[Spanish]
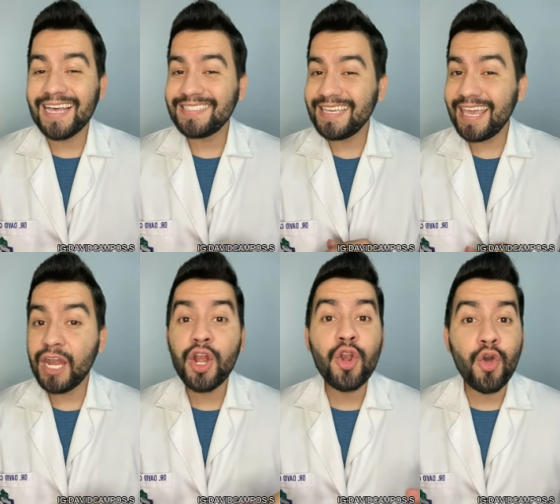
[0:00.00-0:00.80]
Así
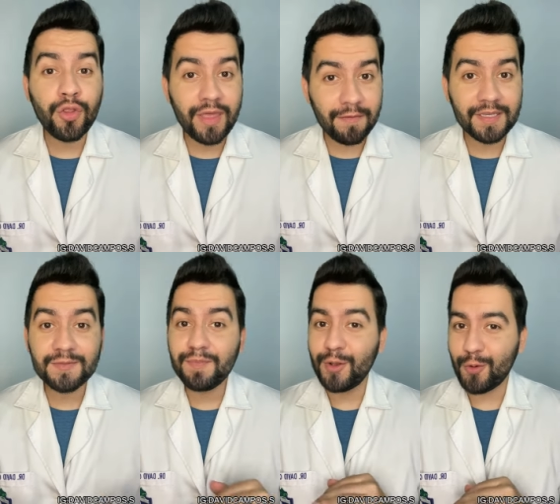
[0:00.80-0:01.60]
que no
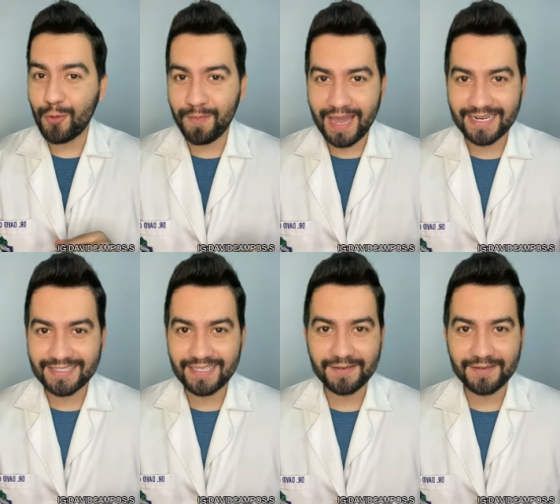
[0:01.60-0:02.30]
debes preocuparte